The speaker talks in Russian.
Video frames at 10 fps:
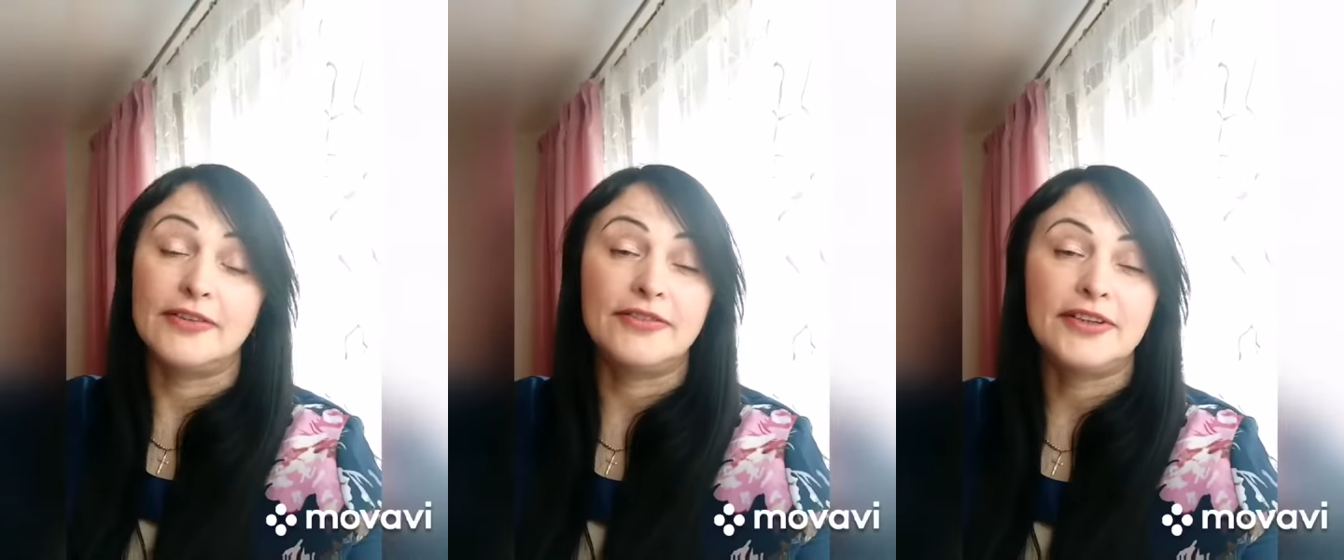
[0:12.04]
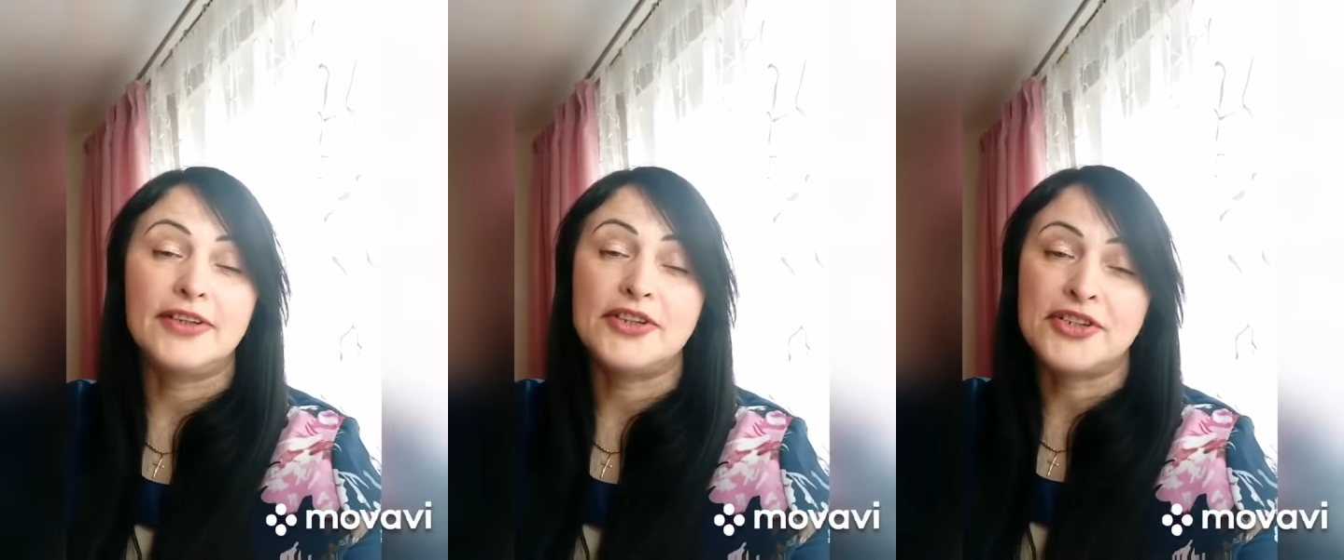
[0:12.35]
В
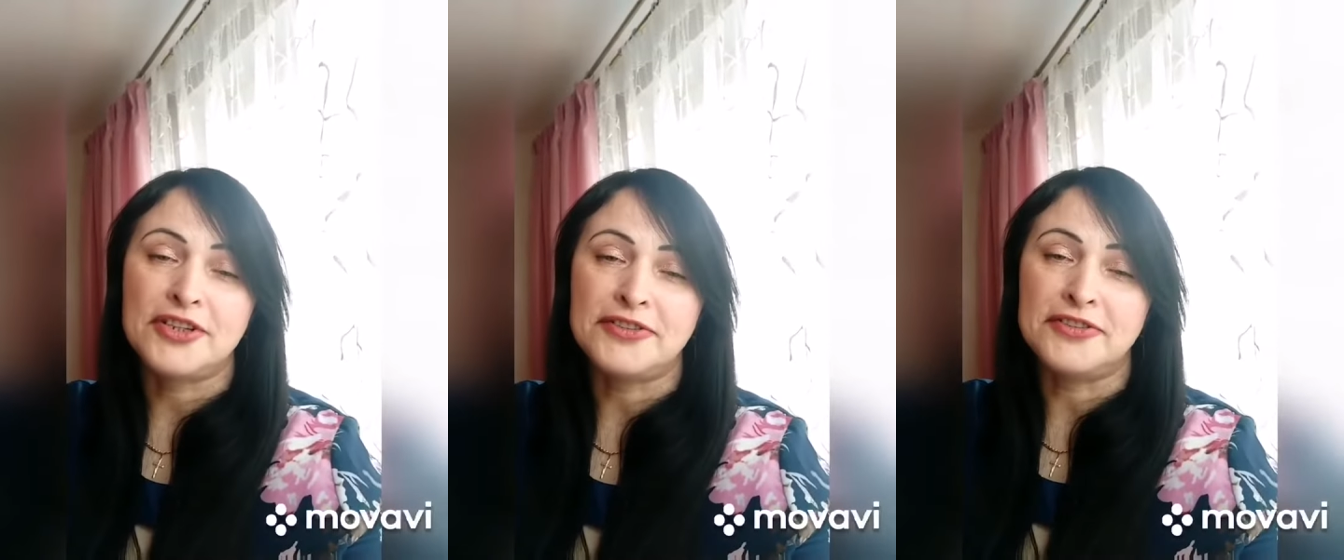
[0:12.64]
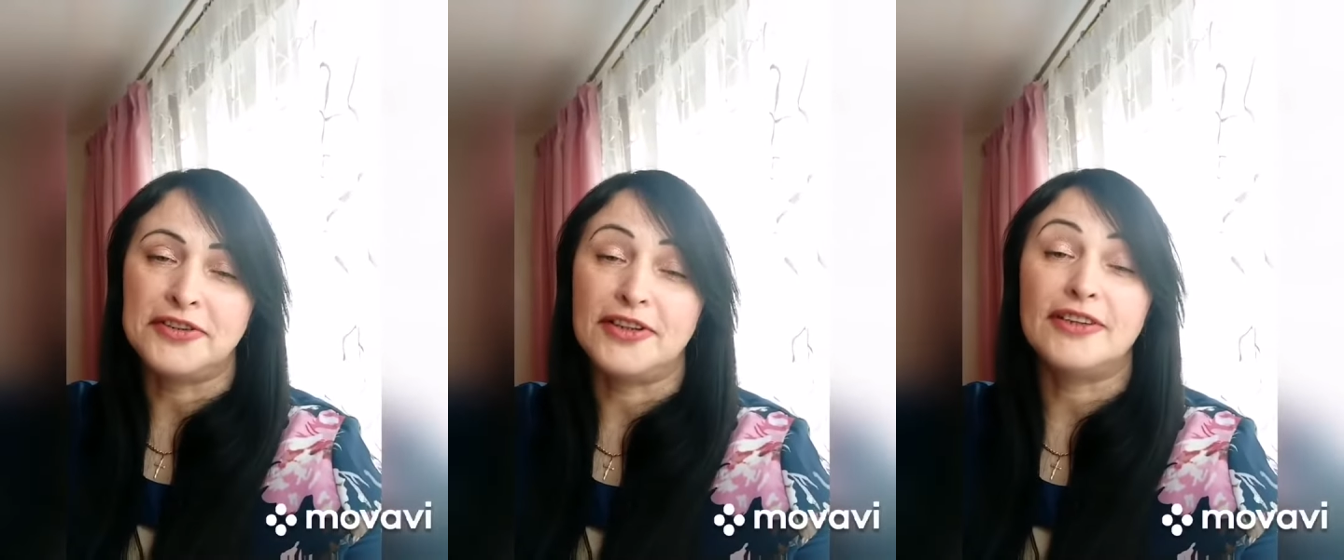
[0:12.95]
этой
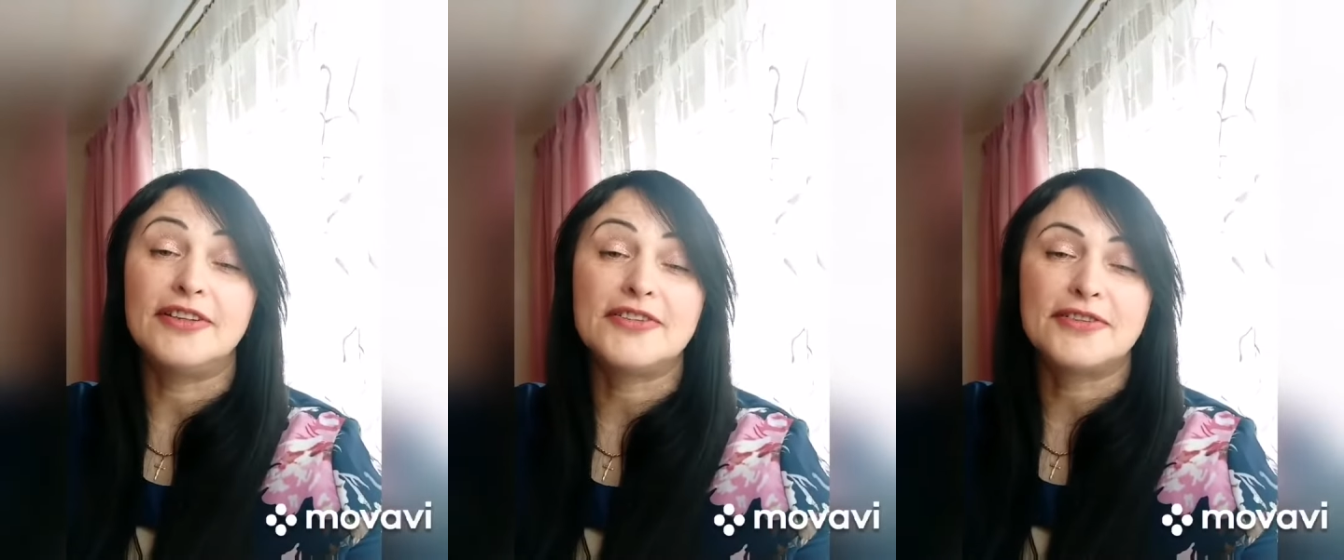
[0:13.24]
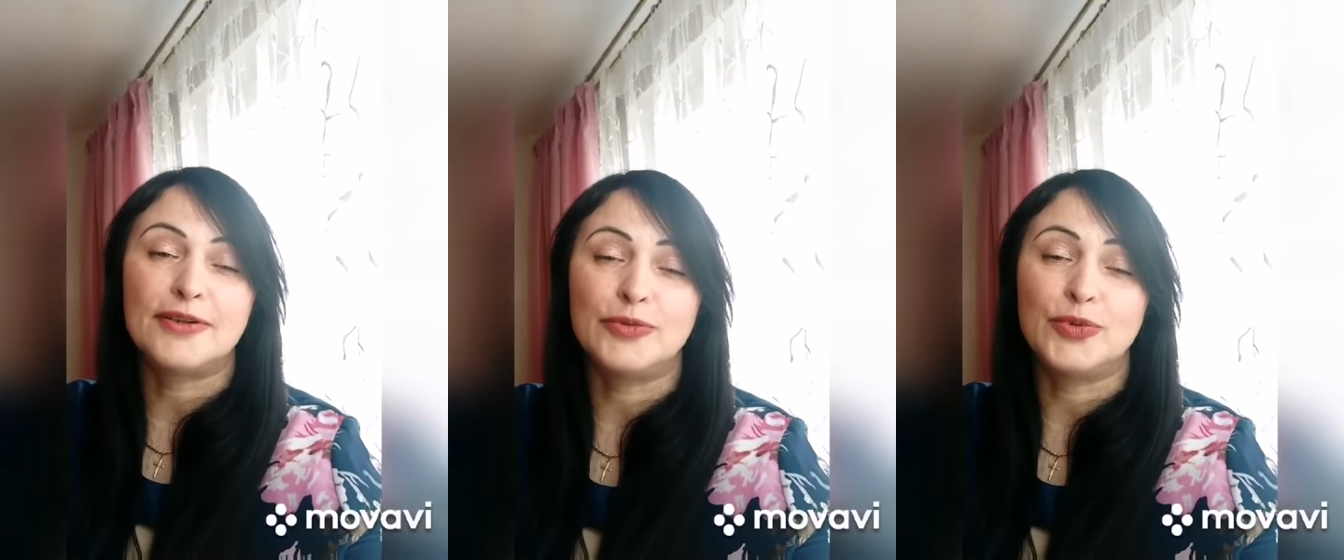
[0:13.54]
жизни
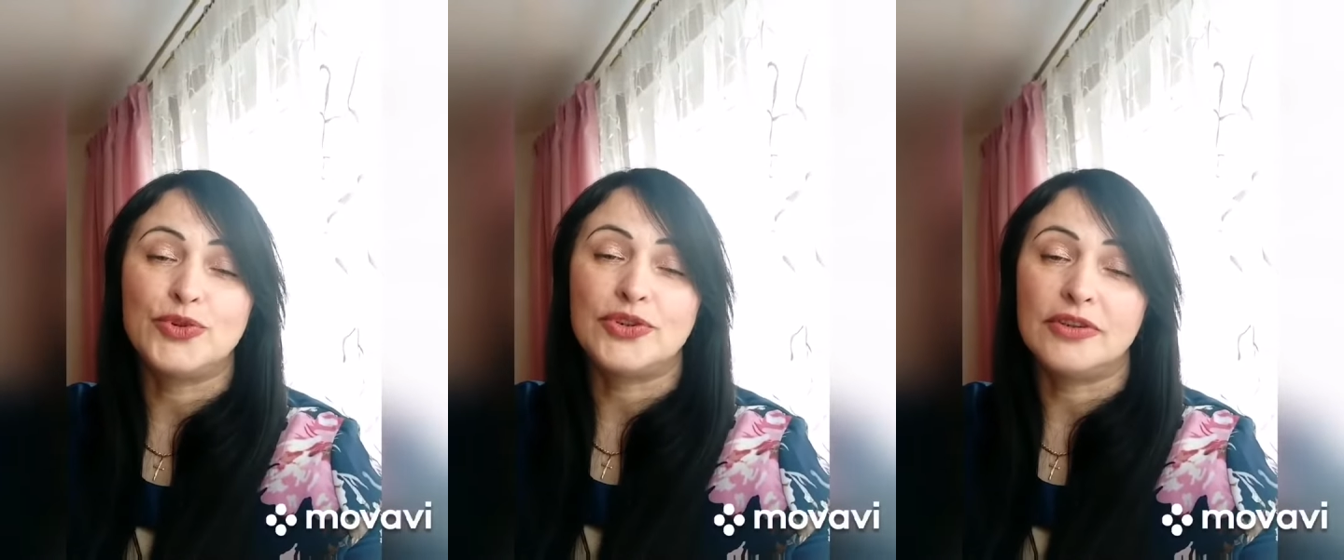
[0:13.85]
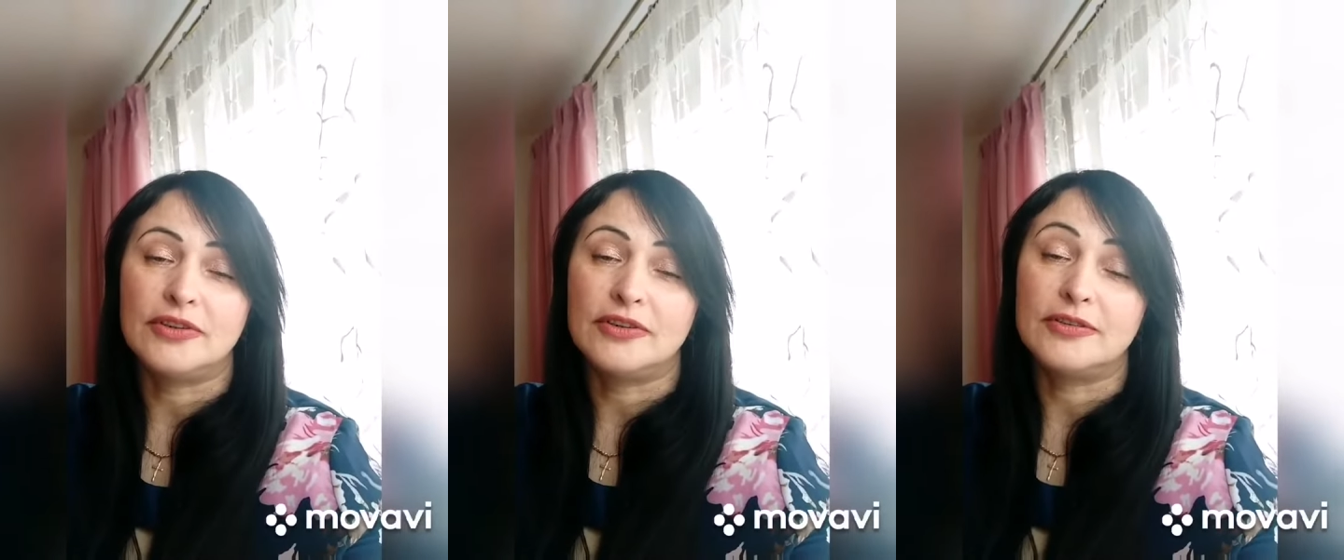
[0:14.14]

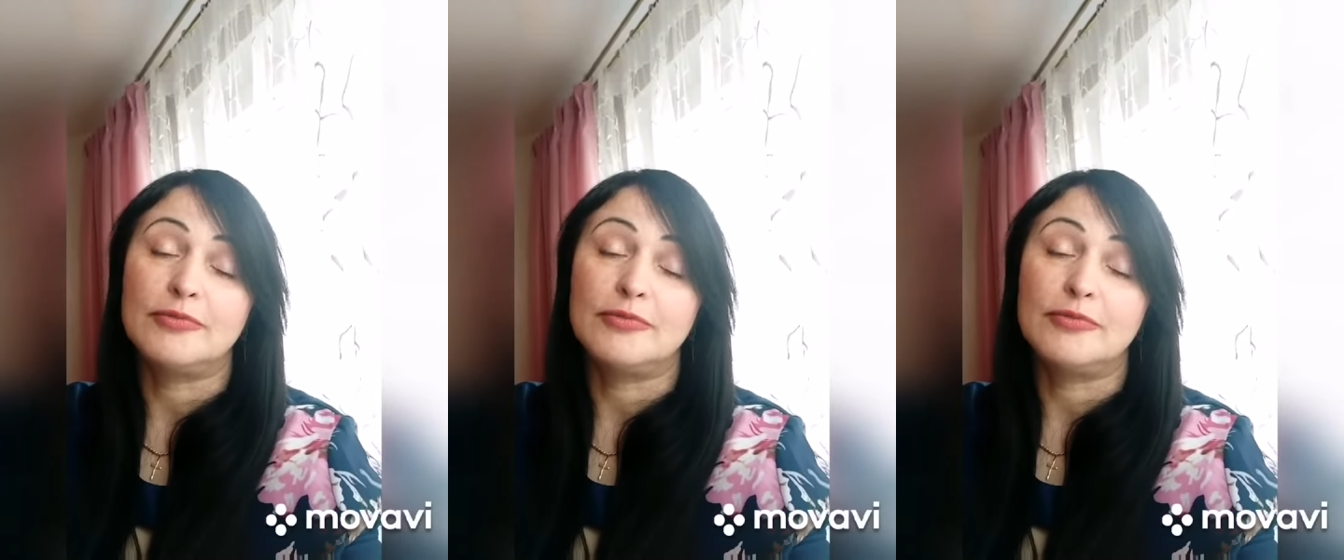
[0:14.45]
доставучий